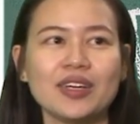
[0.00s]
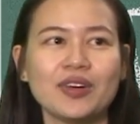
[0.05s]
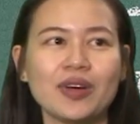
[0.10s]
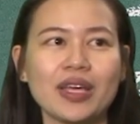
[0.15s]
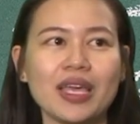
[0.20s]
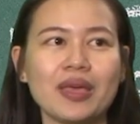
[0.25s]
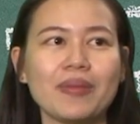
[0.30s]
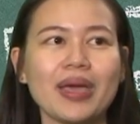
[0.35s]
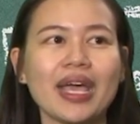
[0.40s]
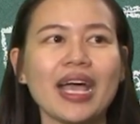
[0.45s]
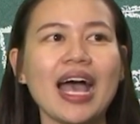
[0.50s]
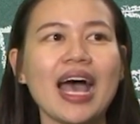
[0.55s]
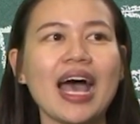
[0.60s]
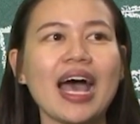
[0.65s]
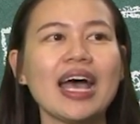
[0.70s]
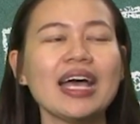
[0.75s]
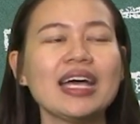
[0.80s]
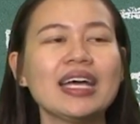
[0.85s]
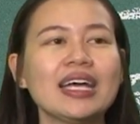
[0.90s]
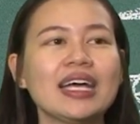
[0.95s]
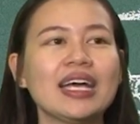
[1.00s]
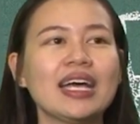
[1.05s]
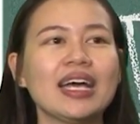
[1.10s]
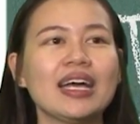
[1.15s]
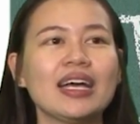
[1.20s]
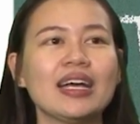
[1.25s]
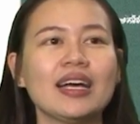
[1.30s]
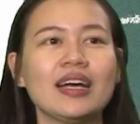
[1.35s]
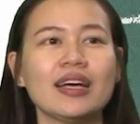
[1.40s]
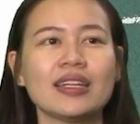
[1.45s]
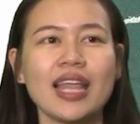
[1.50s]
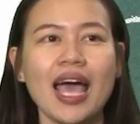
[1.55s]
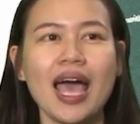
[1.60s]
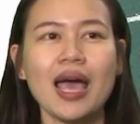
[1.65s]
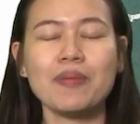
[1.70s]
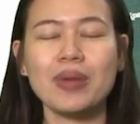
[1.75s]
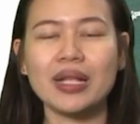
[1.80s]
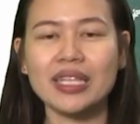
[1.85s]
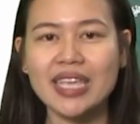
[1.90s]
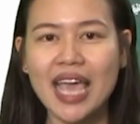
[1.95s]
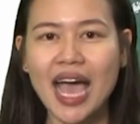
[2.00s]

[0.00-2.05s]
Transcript: โอเคไหมคะ ถ้ามัน